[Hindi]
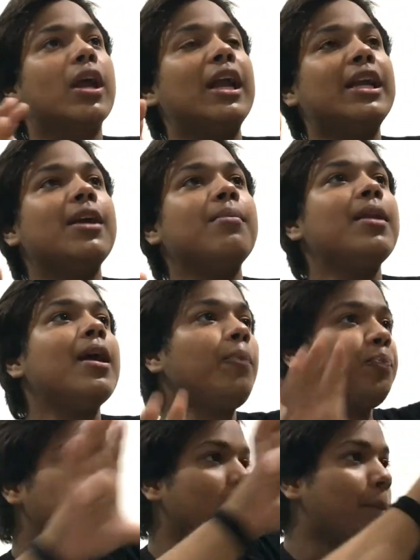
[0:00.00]
के ने
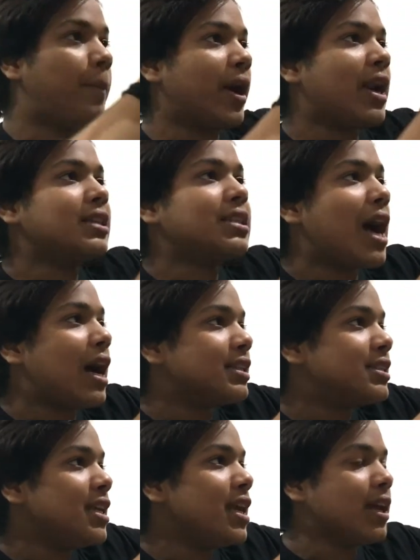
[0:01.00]
बड़ा सा
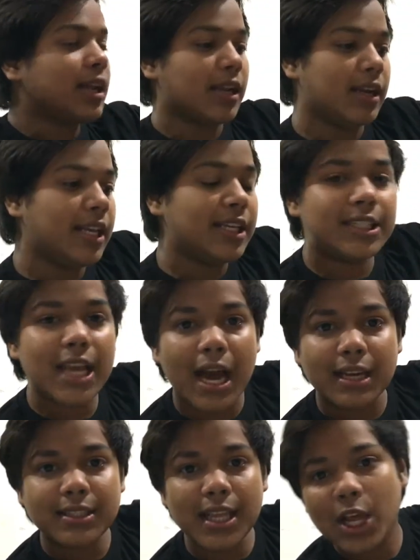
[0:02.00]
आरसी नीचे
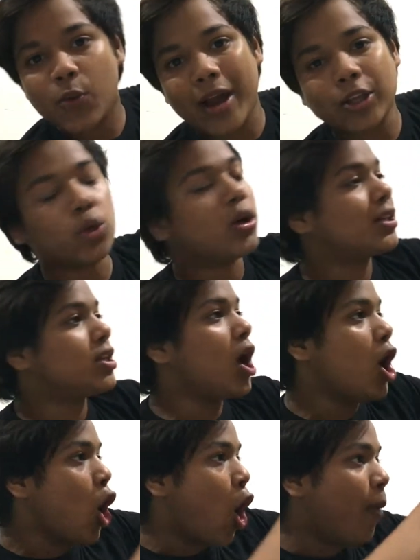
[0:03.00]
आरसी लिखवाया छोटा सा
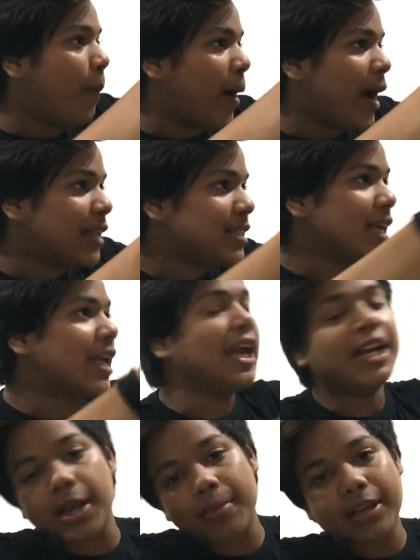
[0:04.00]
और बड़ा सा
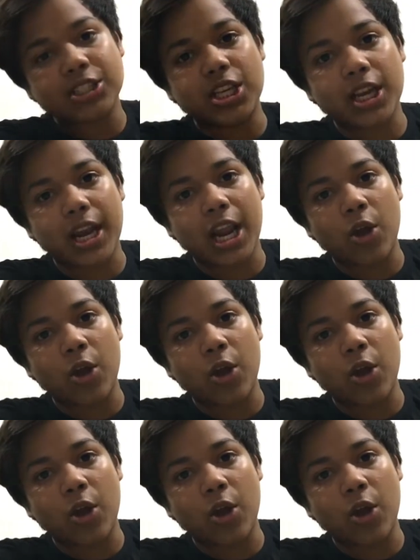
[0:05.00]
के का स्टिकर